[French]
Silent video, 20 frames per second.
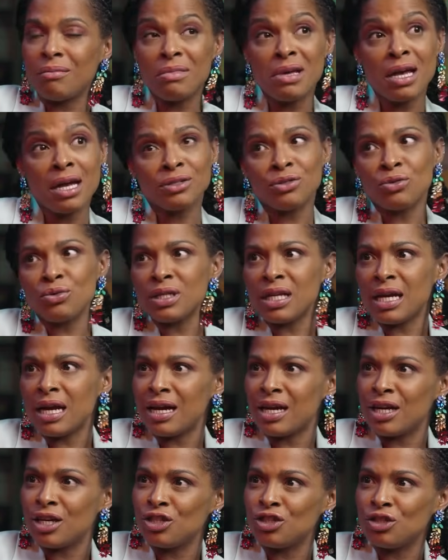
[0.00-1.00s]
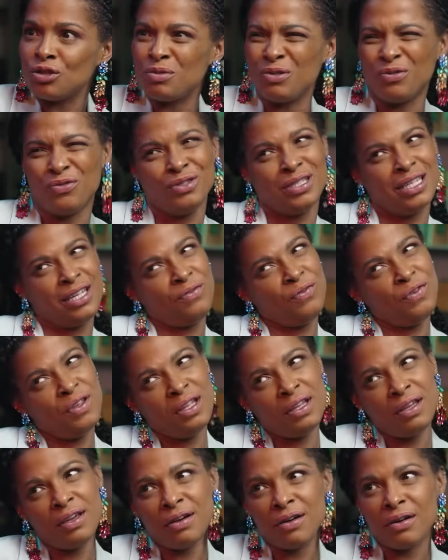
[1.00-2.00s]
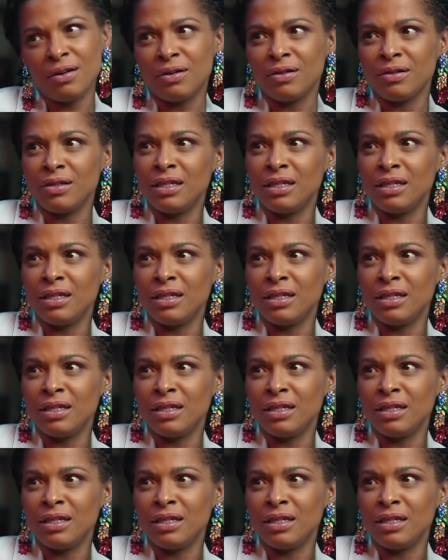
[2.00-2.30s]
Mais à ton âge, mais vous êtes fainéant.